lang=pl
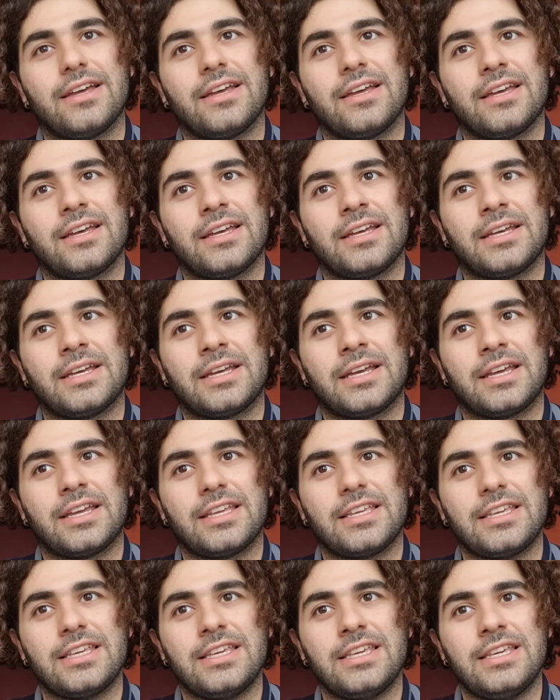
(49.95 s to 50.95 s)

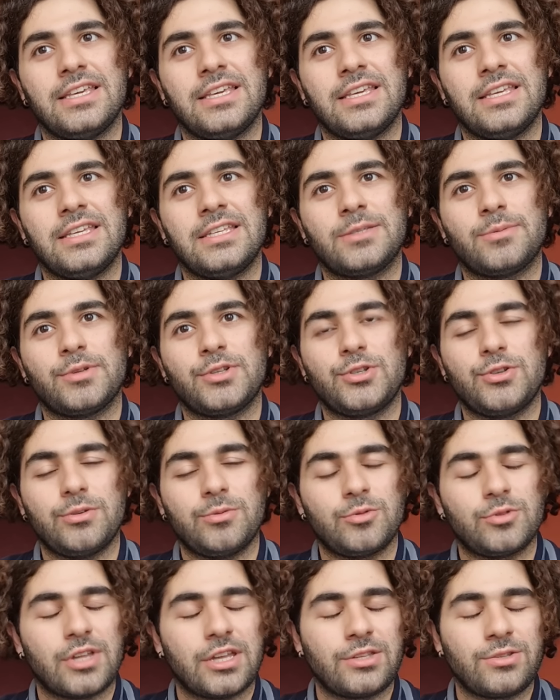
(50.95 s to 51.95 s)
e, i spędziłem
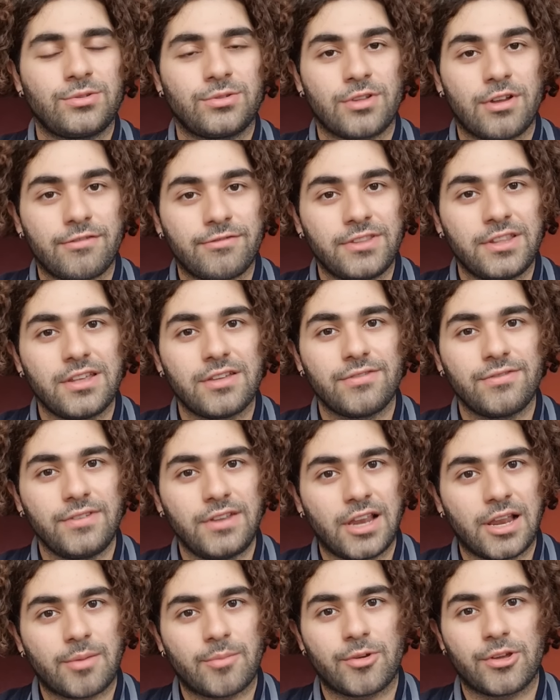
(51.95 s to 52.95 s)
tutaj cudowne
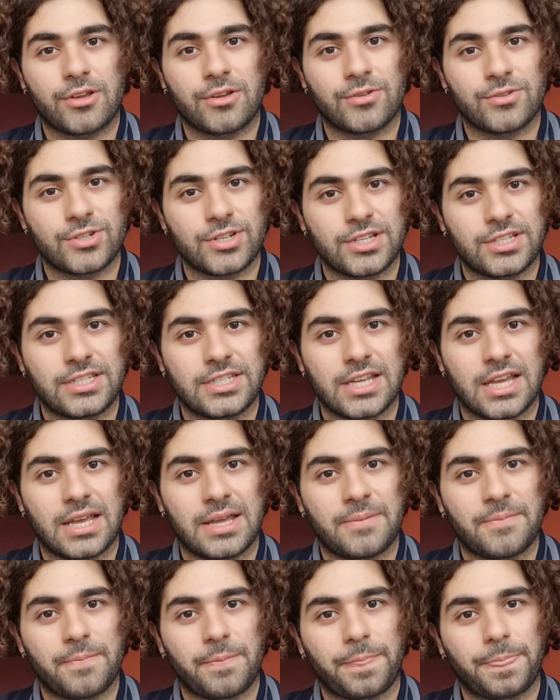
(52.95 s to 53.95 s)
chwile mojego
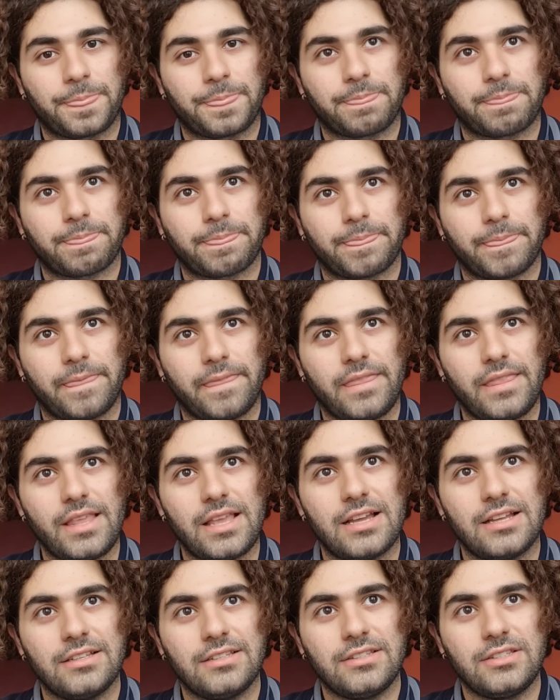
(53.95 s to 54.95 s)
życia,
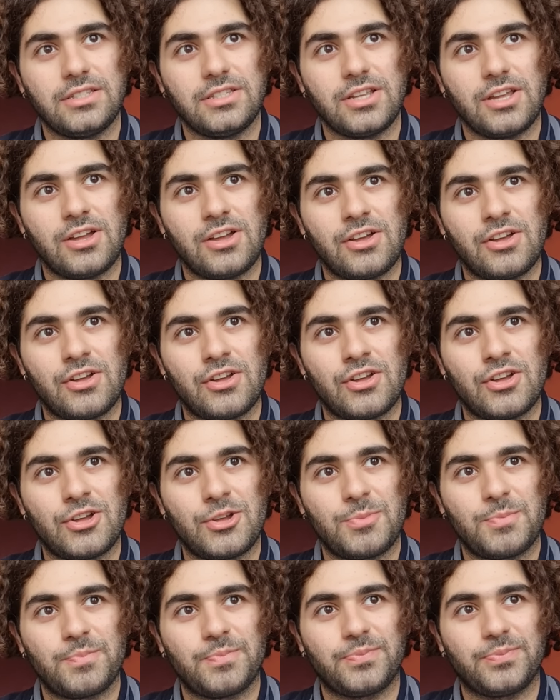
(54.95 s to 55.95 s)

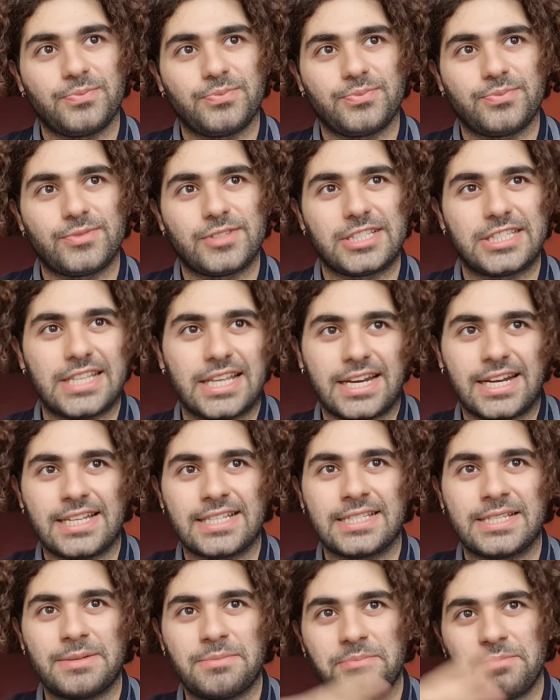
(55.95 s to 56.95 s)
co
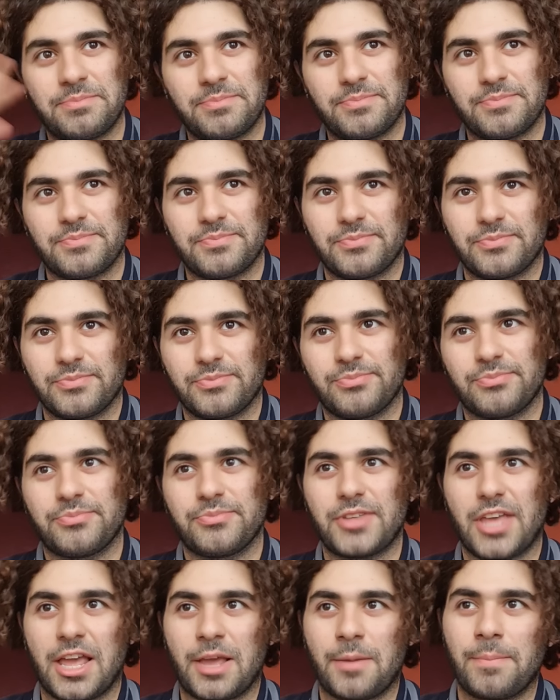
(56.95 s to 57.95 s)
zarazem
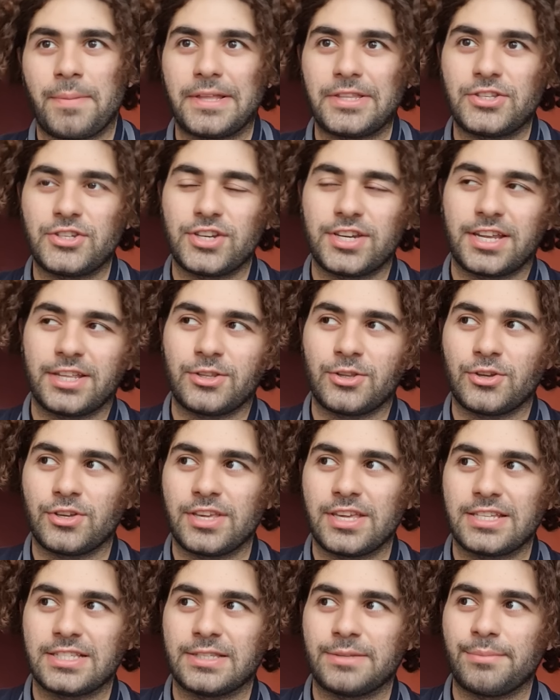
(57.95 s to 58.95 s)
jak patrzę na to,
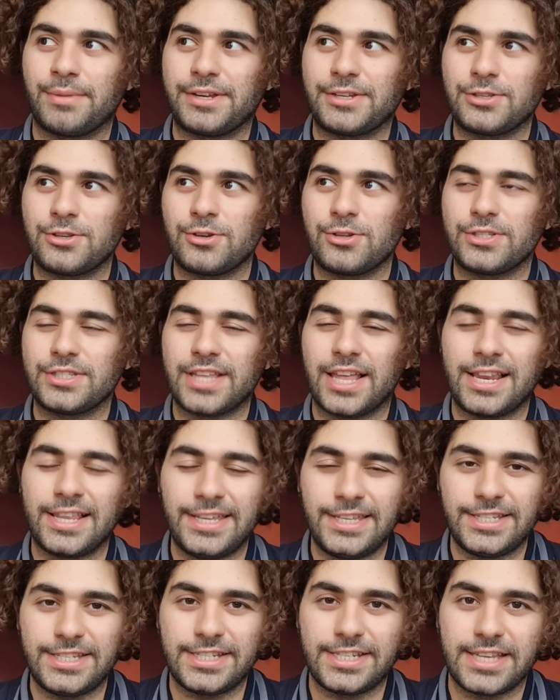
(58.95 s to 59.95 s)
jest bardzo
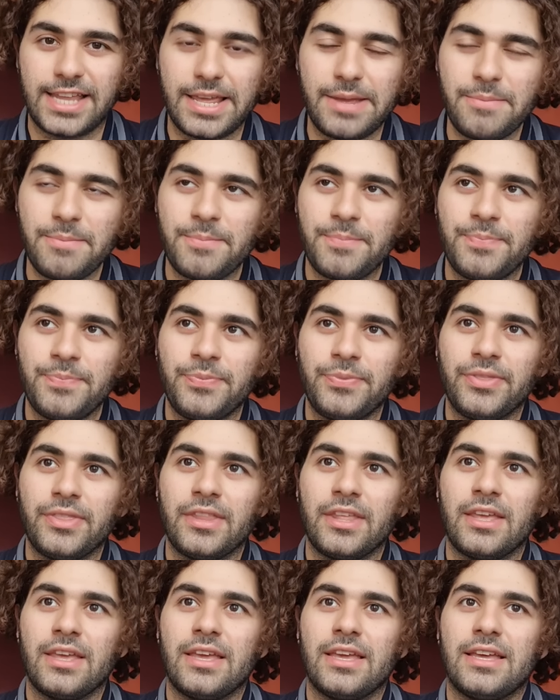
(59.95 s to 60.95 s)
nostalgiczne.
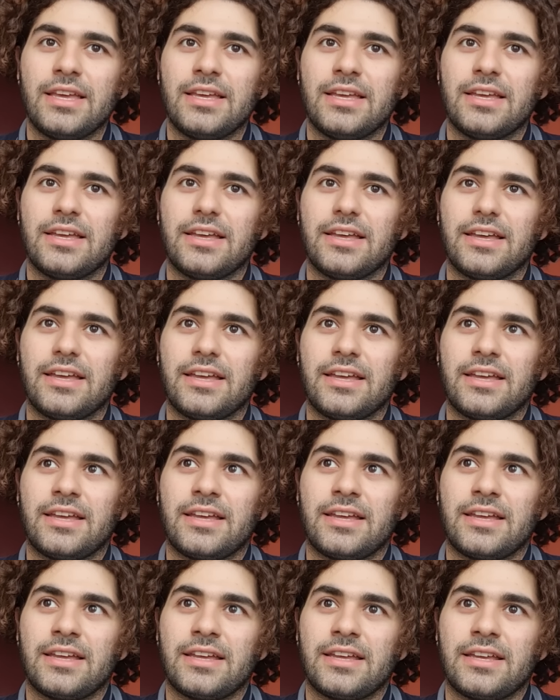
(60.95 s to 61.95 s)

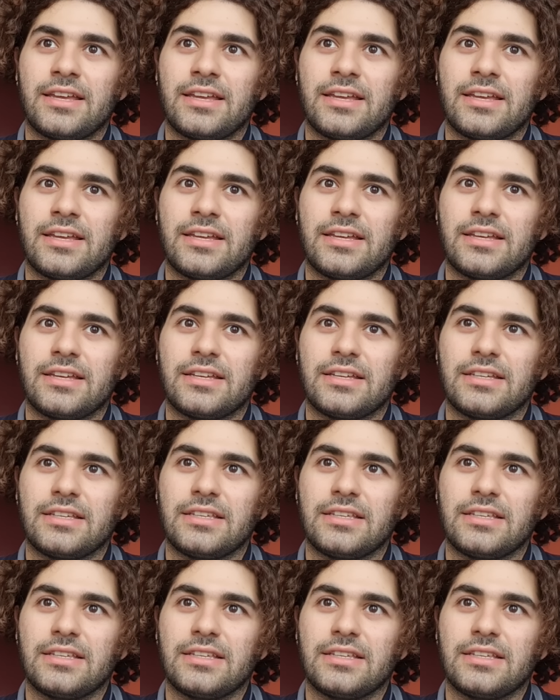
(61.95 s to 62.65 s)
E,